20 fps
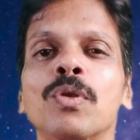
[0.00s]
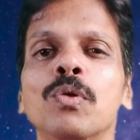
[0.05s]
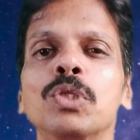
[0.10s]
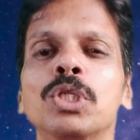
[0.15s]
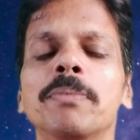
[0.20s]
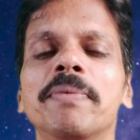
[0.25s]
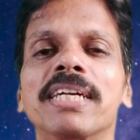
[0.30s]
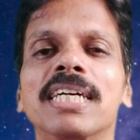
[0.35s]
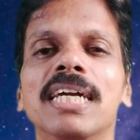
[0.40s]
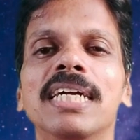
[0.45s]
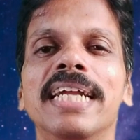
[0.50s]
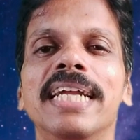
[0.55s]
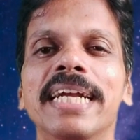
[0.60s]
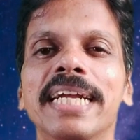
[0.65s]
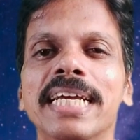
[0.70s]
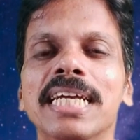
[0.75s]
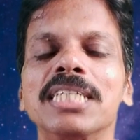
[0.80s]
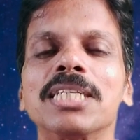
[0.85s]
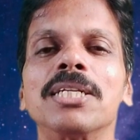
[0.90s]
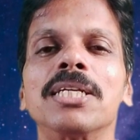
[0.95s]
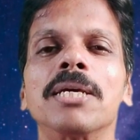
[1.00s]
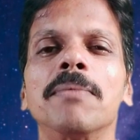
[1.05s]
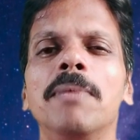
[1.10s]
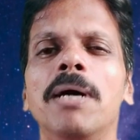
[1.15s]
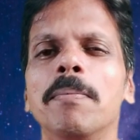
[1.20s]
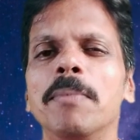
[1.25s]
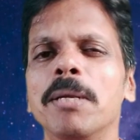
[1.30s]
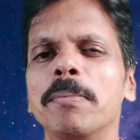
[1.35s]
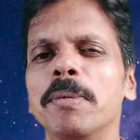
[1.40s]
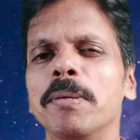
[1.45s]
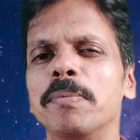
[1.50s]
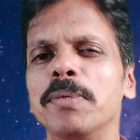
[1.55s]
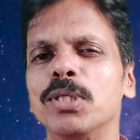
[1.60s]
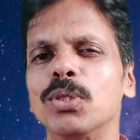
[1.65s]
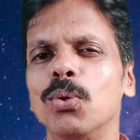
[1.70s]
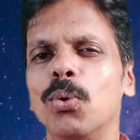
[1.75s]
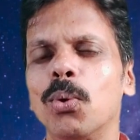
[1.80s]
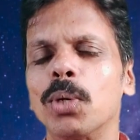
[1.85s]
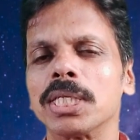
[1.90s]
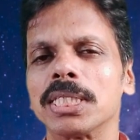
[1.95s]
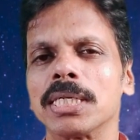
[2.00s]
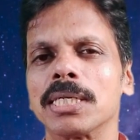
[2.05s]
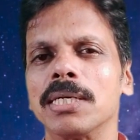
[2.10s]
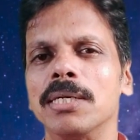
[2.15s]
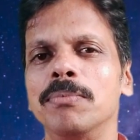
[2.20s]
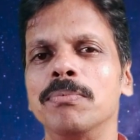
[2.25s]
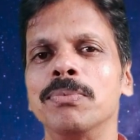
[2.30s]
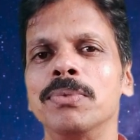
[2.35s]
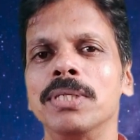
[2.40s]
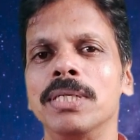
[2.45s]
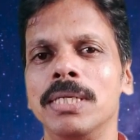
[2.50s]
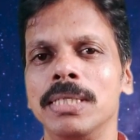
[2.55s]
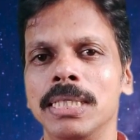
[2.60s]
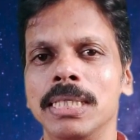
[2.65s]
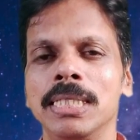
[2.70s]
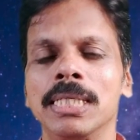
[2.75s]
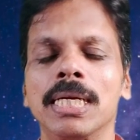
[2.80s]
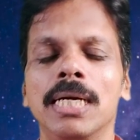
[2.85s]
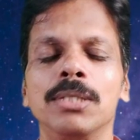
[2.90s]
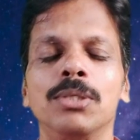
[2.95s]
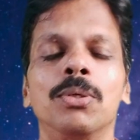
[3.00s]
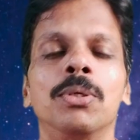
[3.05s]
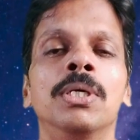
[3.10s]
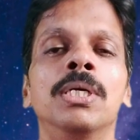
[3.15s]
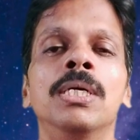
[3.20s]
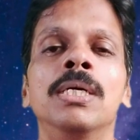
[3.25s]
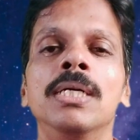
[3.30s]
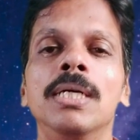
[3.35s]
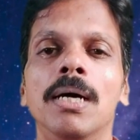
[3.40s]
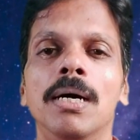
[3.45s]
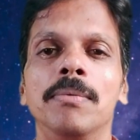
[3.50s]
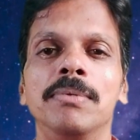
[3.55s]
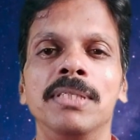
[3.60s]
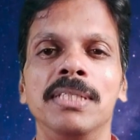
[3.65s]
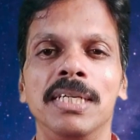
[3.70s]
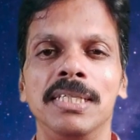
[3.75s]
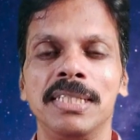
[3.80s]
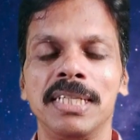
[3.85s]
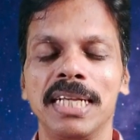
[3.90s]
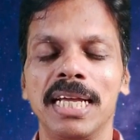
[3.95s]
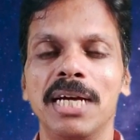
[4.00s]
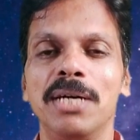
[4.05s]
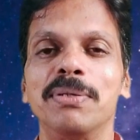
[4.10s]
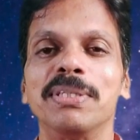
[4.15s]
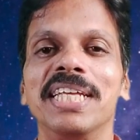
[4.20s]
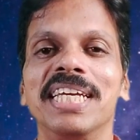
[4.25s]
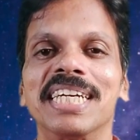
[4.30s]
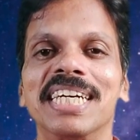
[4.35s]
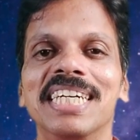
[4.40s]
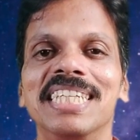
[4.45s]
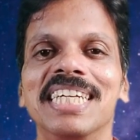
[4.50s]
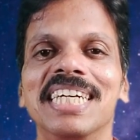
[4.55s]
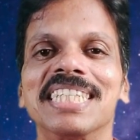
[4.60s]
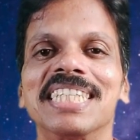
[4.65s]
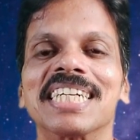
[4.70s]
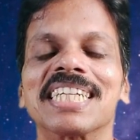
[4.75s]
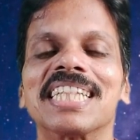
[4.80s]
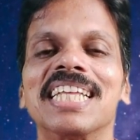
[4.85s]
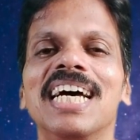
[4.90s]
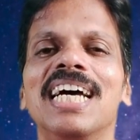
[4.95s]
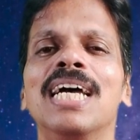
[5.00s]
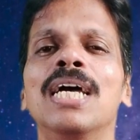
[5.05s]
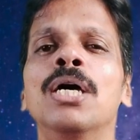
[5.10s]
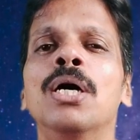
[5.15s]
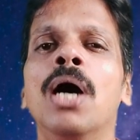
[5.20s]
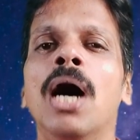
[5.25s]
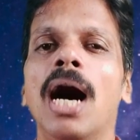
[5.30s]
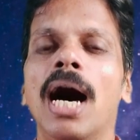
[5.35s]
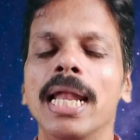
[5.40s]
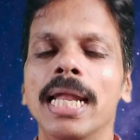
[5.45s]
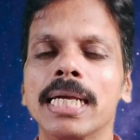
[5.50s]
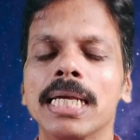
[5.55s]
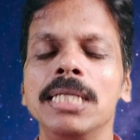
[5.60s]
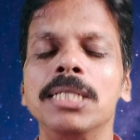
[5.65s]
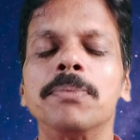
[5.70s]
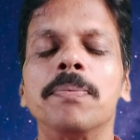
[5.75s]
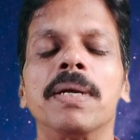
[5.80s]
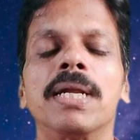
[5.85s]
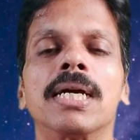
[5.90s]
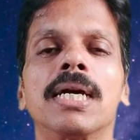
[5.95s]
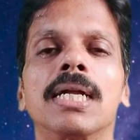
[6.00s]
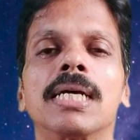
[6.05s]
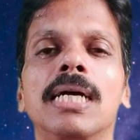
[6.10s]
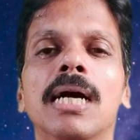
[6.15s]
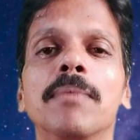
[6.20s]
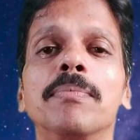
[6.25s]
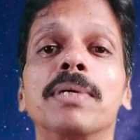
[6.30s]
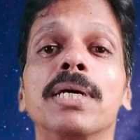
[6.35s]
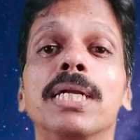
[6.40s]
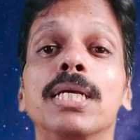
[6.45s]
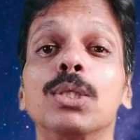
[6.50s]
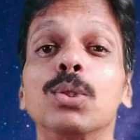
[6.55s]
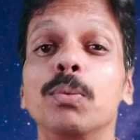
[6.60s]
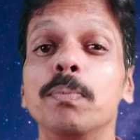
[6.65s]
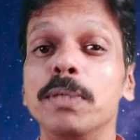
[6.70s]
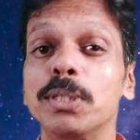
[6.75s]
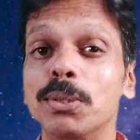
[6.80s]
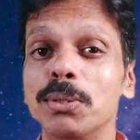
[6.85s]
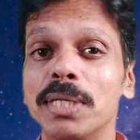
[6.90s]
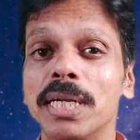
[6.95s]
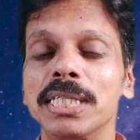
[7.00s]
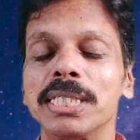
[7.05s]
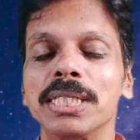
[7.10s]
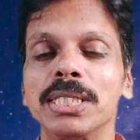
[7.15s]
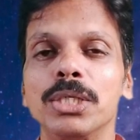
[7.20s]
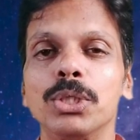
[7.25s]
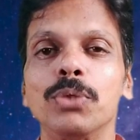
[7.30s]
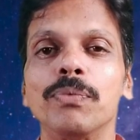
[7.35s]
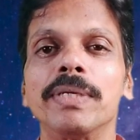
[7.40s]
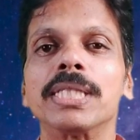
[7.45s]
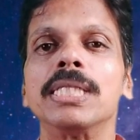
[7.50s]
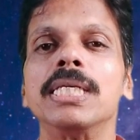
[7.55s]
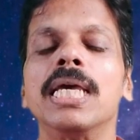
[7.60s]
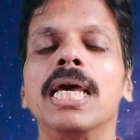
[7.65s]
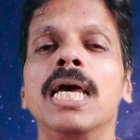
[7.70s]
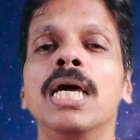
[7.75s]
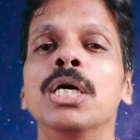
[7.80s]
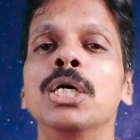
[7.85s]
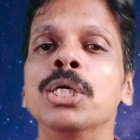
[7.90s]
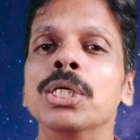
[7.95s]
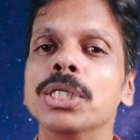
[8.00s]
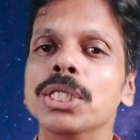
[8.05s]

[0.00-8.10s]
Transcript: उसी प्रकार डेडिकेशन के मामले में भी थोड़ा सा कम इनका जो नज़रिया है वो देखा जा सकता है हालांकि इस पर अगर काम करें तो मिथुन राशि के जो व्यक्ति है